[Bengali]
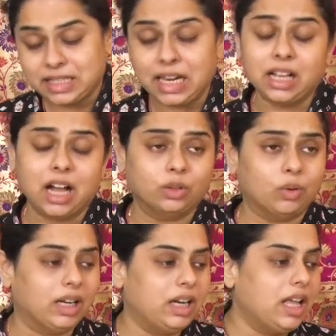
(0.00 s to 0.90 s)
সিল্ক
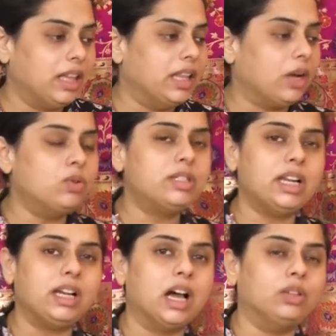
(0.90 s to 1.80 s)
গাদোয়াল দেখুন
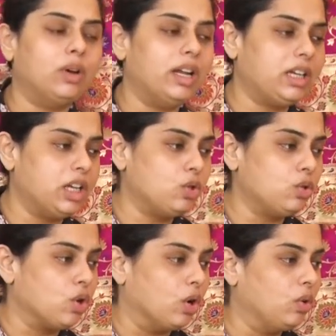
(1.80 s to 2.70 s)
সিল্ক গাদোয়ালের কিছু
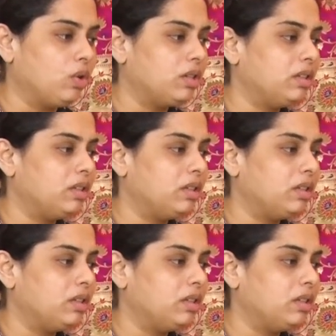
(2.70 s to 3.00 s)
ঝলক